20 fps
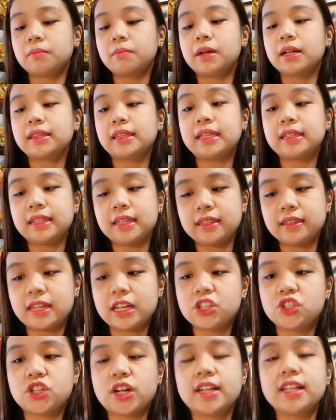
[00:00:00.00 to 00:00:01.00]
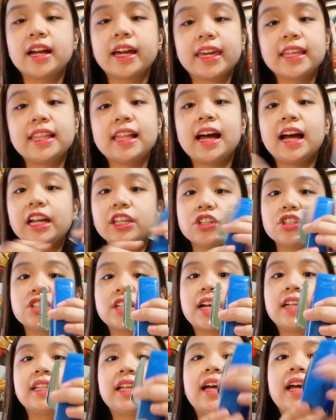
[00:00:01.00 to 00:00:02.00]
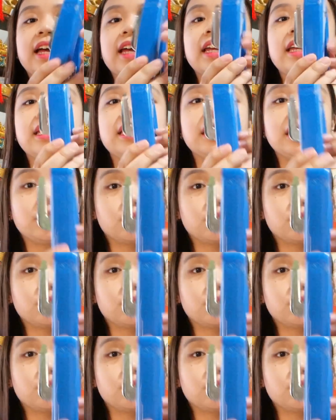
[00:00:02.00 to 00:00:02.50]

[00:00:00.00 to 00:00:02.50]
magtitinda dyan, ang kailangan nyo dyan ay